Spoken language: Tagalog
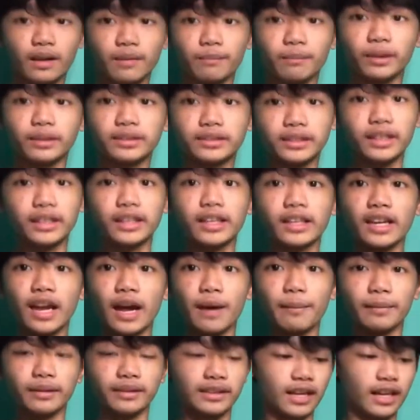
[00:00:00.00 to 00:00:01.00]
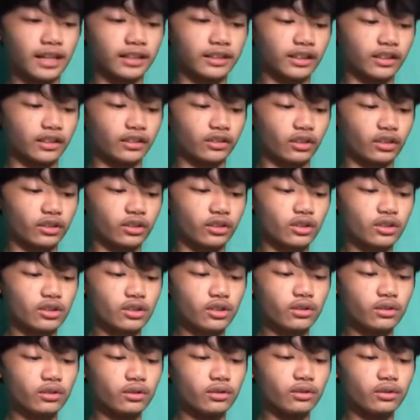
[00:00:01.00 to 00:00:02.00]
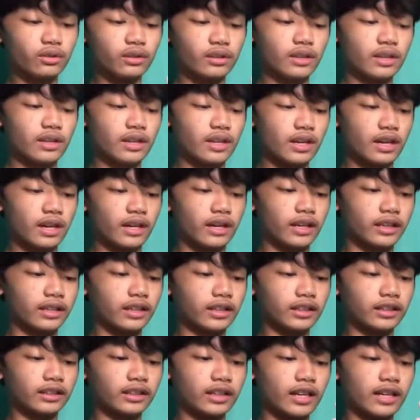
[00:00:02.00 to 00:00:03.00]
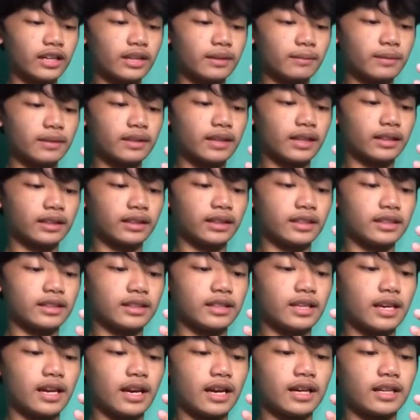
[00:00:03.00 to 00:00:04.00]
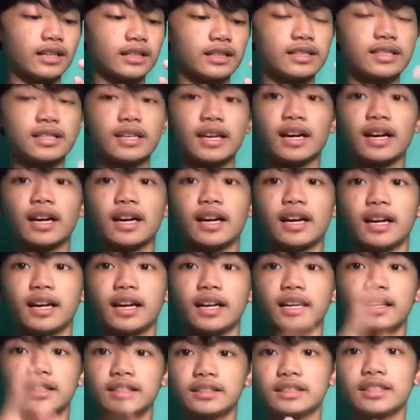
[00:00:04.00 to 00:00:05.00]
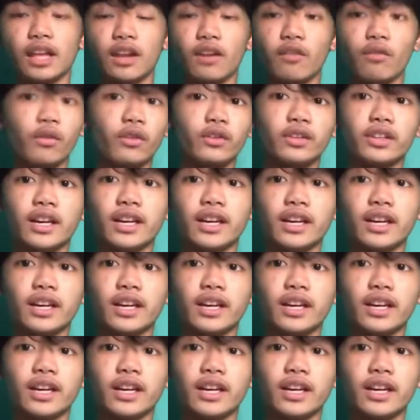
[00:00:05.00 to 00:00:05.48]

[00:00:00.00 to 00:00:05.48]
pag ginamit natin to. No? So, ayan, ina-try naman natin diyan sa cellphone